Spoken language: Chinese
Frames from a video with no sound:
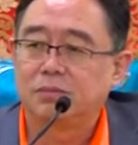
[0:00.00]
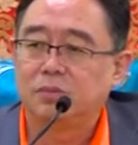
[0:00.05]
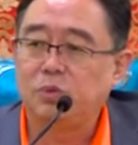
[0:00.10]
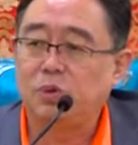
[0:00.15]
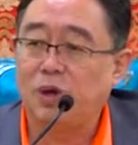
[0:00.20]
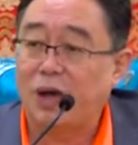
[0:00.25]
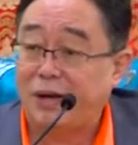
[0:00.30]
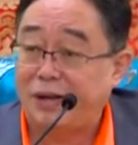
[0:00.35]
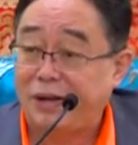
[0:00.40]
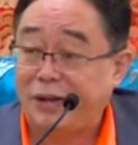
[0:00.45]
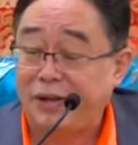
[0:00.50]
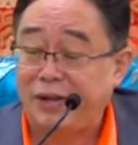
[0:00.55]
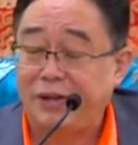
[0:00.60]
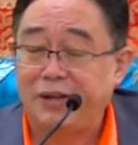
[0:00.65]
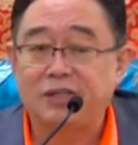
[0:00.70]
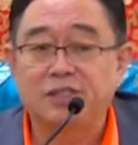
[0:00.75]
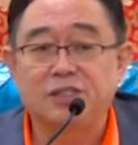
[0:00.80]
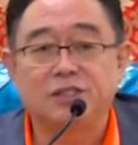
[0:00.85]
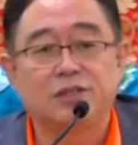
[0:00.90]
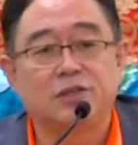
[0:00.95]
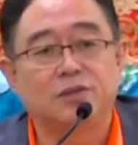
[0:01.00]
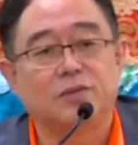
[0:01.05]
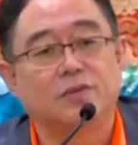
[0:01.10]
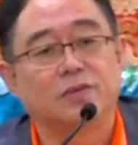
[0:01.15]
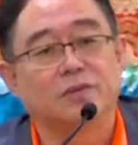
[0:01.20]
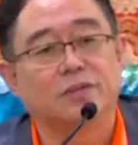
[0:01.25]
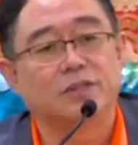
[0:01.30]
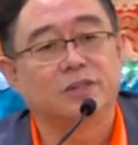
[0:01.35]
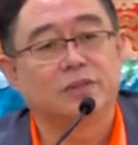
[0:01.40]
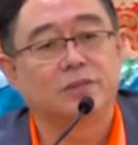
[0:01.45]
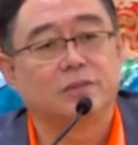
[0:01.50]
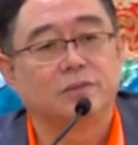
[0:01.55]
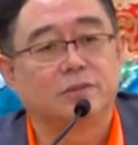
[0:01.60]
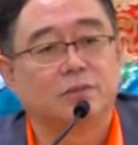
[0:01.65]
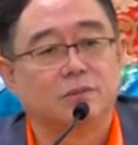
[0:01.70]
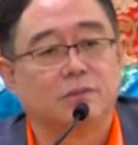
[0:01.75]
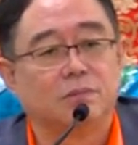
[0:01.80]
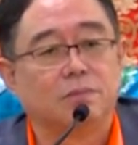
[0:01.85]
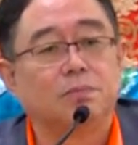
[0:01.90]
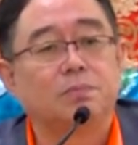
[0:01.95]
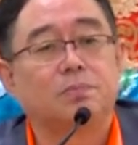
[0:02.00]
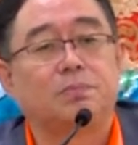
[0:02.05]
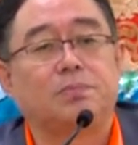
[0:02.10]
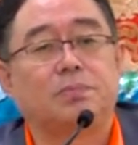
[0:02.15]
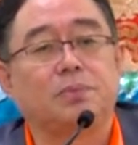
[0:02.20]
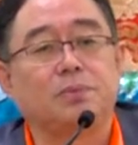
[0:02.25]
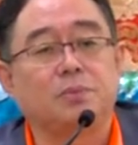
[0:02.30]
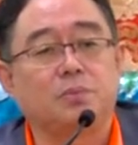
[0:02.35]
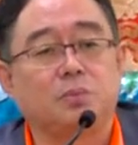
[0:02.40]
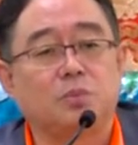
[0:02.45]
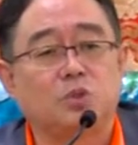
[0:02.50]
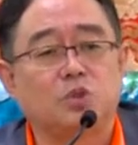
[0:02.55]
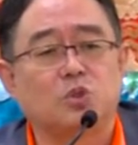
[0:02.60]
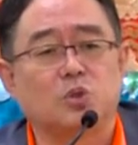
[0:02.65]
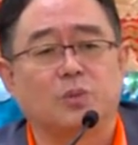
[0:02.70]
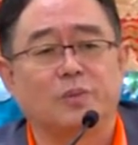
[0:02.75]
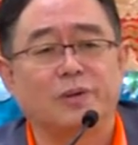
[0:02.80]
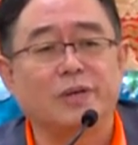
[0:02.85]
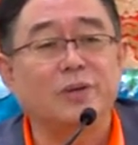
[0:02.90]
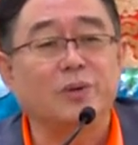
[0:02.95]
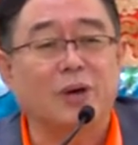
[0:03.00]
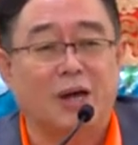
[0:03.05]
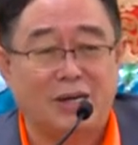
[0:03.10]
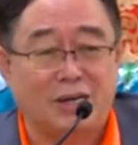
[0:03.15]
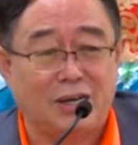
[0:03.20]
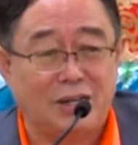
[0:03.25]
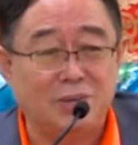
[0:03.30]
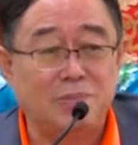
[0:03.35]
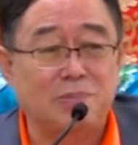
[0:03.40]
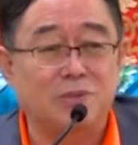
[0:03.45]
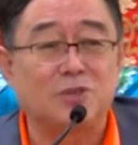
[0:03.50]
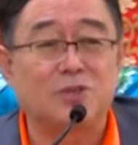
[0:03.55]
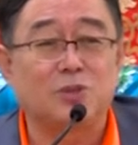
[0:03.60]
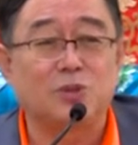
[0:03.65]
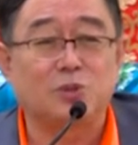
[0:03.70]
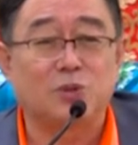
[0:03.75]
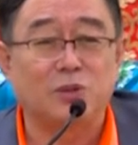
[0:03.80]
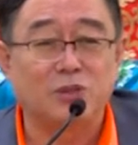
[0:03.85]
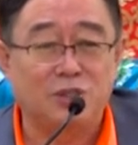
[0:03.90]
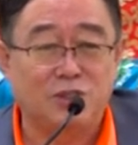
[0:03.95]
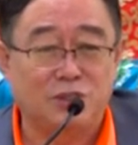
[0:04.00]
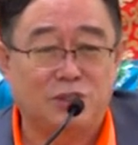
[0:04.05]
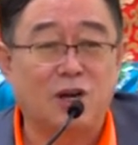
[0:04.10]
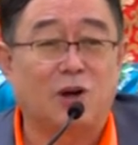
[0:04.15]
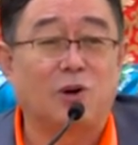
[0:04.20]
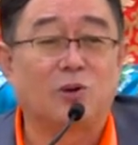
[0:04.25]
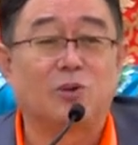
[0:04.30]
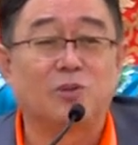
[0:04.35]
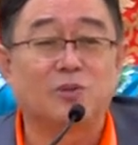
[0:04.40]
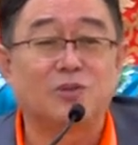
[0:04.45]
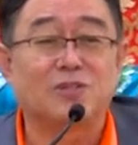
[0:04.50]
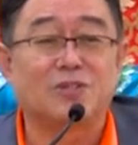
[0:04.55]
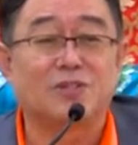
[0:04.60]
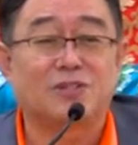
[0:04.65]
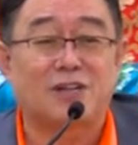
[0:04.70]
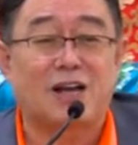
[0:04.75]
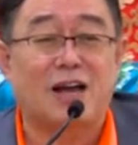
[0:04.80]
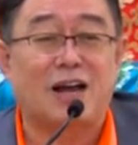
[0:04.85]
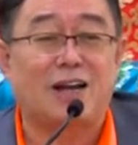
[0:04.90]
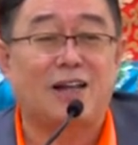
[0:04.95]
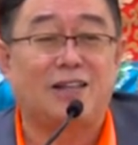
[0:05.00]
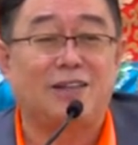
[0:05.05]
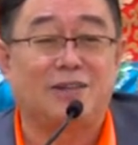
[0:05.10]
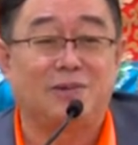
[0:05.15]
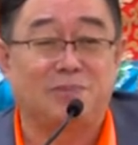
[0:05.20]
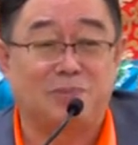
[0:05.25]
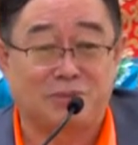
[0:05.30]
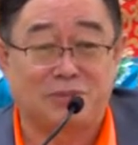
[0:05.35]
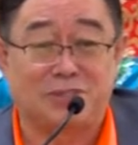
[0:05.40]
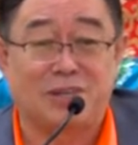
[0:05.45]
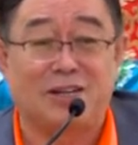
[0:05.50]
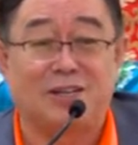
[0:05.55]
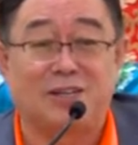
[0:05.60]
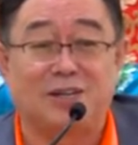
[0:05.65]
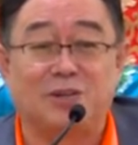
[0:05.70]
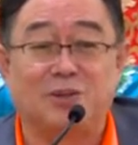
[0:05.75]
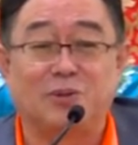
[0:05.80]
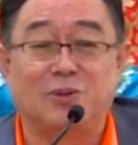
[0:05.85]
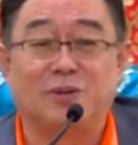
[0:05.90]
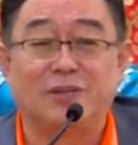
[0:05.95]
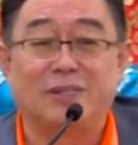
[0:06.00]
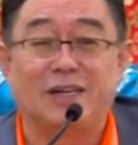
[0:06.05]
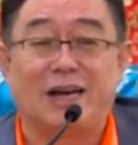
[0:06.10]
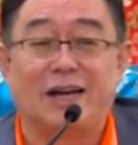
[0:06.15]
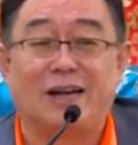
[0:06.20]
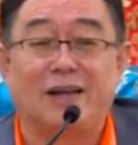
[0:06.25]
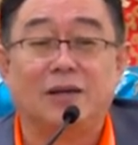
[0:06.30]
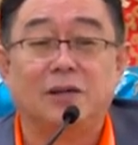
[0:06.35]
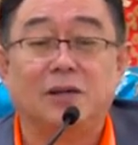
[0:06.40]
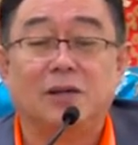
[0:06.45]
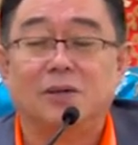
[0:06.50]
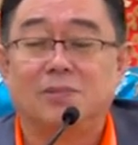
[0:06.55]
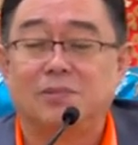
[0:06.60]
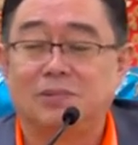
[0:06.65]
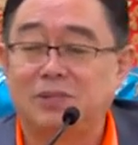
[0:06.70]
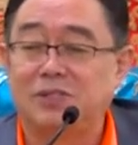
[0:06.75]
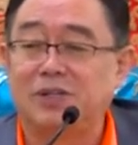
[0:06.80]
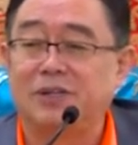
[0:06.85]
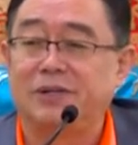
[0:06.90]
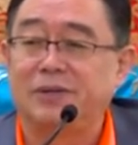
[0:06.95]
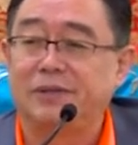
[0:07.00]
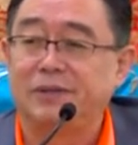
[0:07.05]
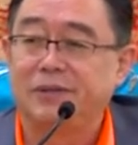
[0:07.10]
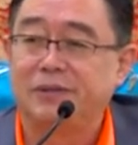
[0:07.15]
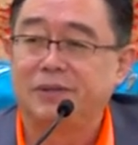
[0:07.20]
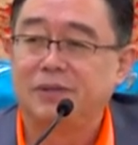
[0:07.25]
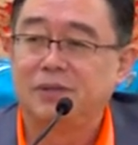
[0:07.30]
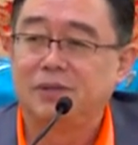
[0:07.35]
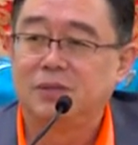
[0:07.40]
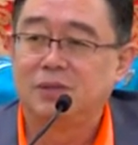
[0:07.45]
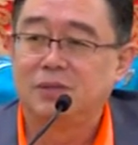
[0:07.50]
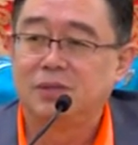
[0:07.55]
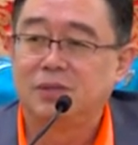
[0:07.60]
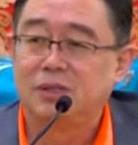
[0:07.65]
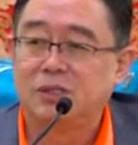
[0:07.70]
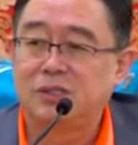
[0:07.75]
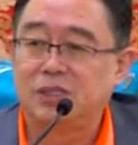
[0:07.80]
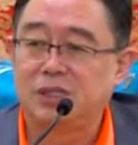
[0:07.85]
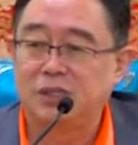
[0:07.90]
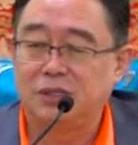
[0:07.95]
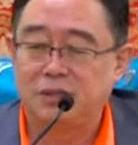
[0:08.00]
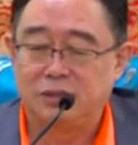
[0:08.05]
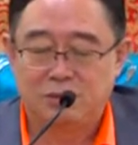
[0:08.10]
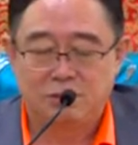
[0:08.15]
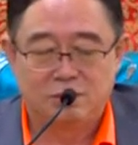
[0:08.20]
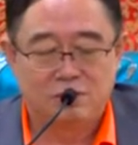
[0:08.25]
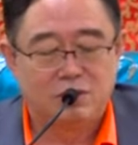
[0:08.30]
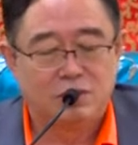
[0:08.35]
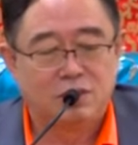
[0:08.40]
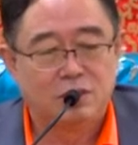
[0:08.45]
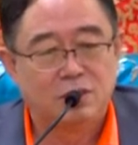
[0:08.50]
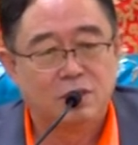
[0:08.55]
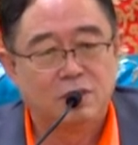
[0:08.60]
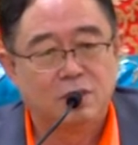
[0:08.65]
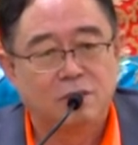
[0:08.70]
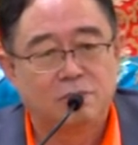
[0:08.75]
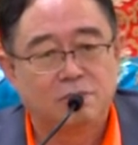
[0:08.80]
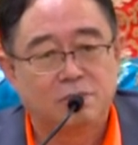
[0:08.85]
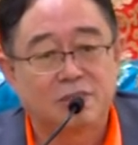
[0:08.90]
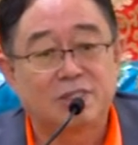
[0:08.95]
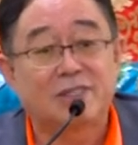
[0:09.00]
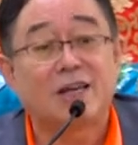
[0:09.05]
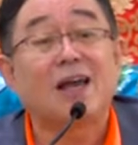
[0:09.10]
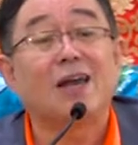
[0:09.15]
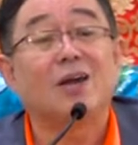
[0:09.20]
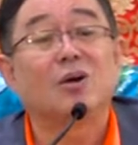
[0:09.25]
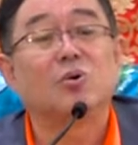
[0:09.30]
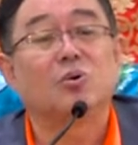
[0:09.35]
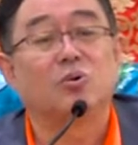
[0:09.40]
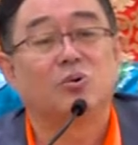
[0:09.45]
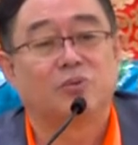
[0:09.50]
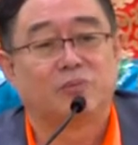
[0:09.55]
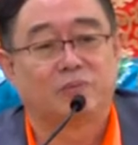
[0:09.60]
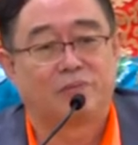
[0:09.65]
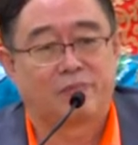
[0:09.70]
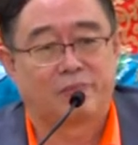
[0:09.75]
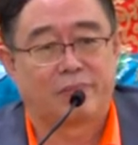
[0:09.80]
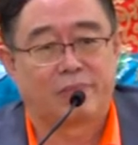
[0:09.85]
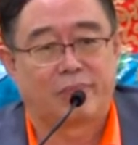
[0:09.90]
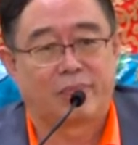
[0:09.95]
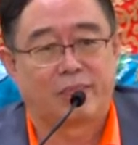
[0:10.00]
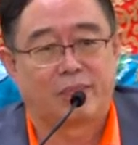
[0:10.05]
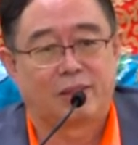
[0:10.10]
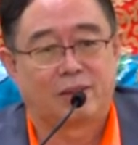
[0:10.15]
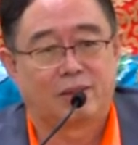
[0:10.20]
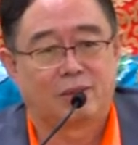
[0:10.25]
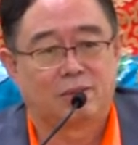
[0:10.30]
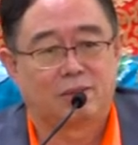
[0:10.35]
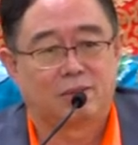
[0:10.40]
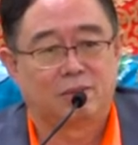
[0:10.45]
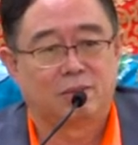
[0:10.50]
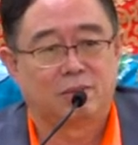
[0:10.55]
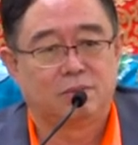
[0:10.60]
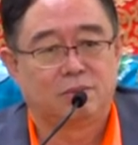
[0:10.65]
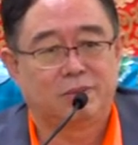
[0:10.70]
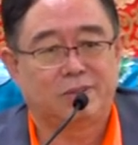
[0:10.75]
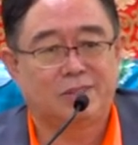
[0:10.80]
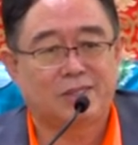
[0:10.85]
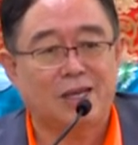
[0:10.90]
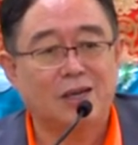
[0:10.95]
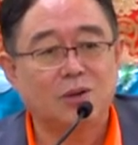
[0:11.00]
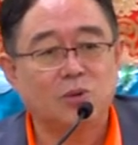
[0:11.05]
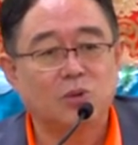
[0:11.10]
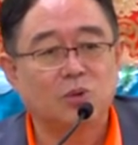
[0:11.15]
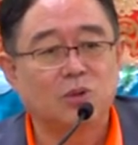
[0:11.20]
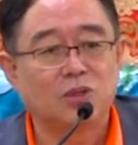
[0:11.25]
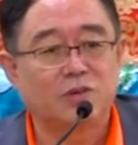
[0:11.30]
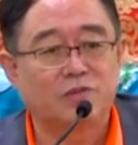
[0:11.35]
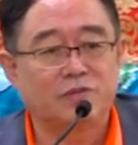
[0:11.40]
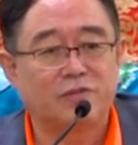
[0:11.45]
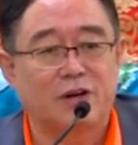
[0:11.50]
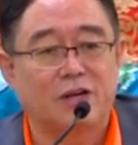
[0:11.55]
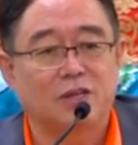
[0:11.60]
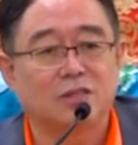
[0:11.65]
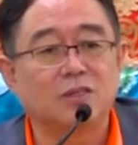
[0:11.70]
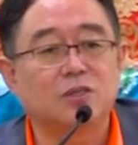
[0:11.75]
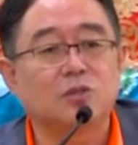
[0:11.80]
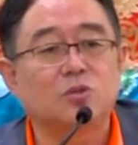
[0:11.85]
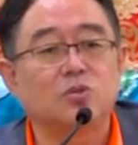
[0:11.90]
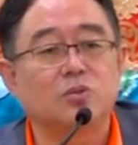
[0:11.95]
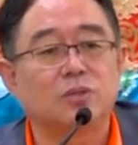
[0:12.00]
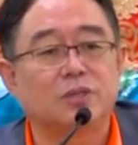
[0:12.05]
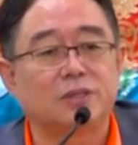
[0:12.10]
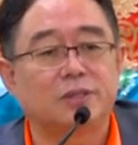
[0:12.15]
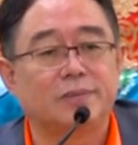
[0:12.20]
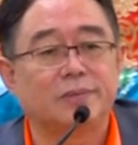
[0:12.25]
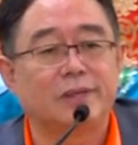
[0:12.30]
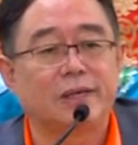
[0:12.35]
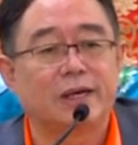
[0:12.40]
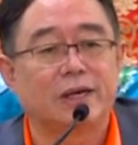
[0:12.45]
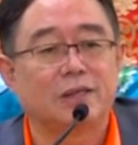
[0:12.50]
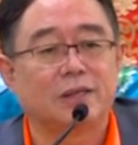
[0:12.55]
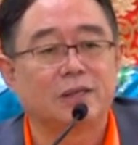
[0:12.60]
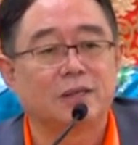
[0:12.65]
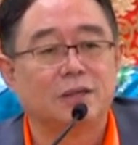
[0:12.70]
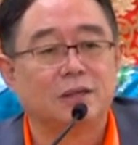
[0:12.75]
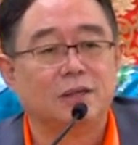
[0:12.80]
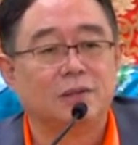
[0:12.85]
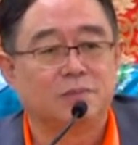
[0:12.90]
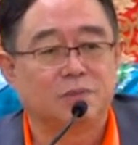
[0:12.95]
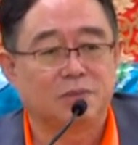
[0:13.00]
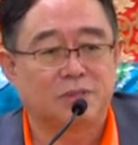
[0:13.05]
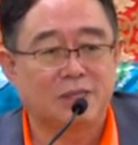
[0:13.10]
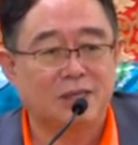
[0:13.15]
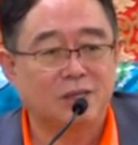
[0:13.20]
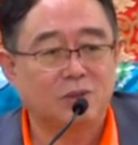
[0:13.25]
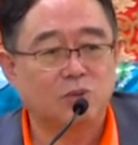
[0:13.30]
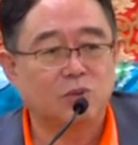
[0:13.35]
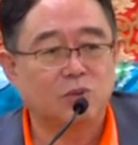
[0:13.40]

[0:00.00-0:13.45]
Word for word: 远离这些东西，不所谓远离，不是说你跳楼自杀了，你不在这个国家了，不是。是不在乎，不在乎我的房子住的什么样的，不在